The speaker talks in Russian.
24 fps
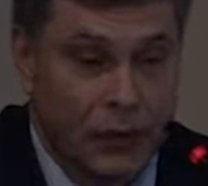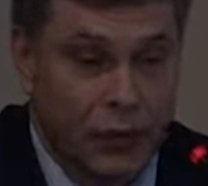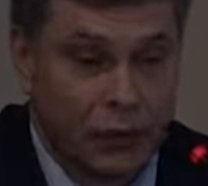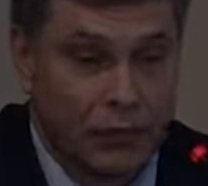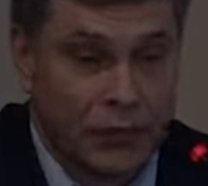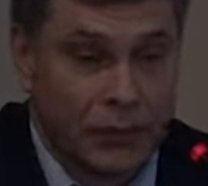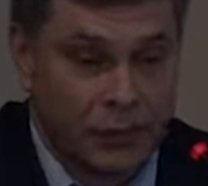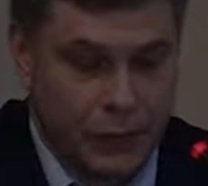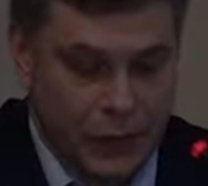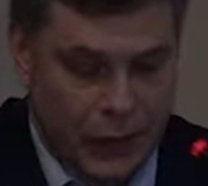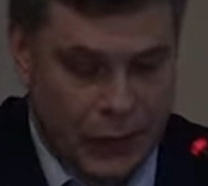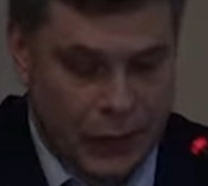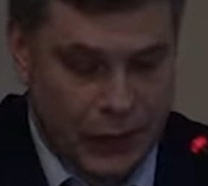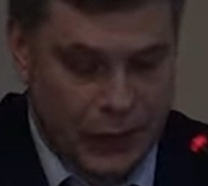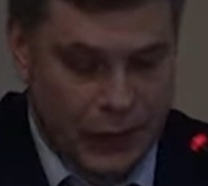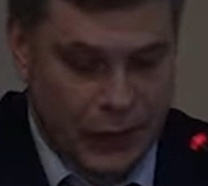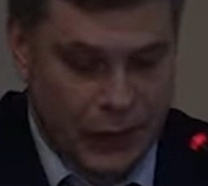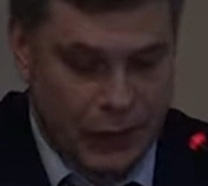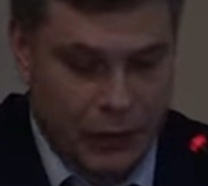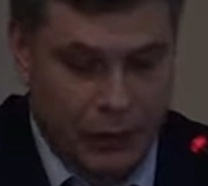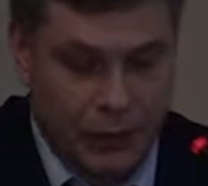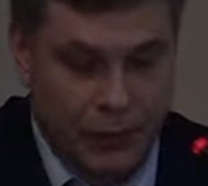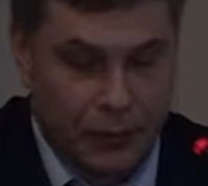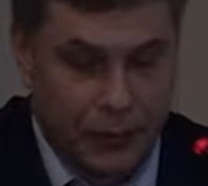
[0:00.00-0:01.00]
и огромный
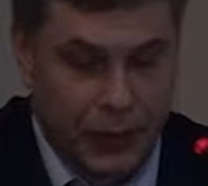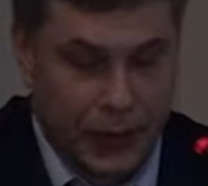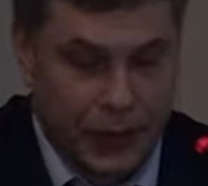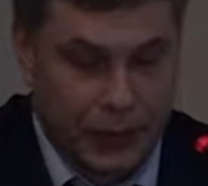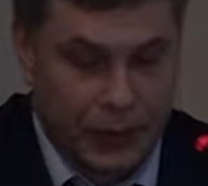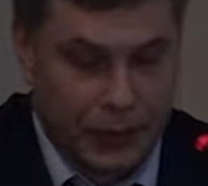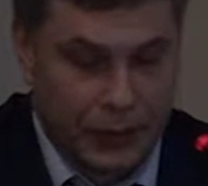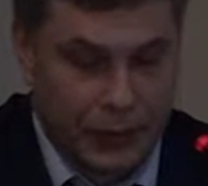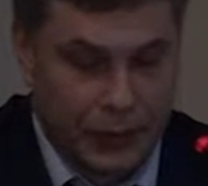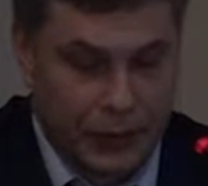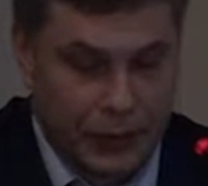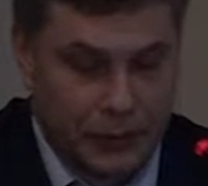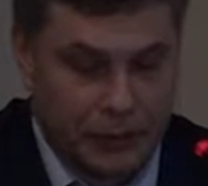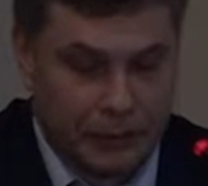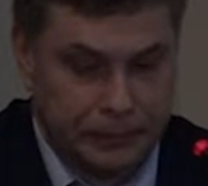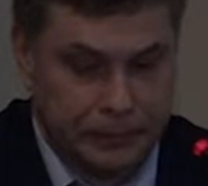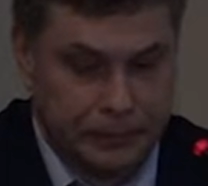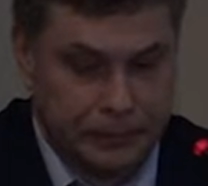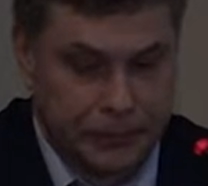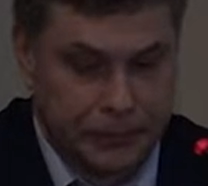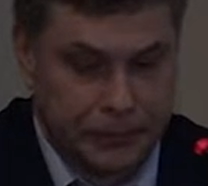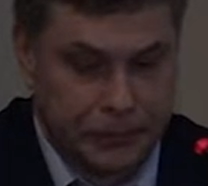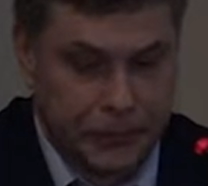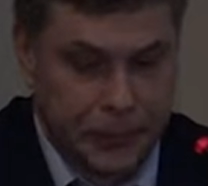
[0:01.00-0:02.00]
мягкотканный компонент.
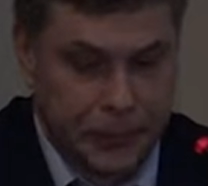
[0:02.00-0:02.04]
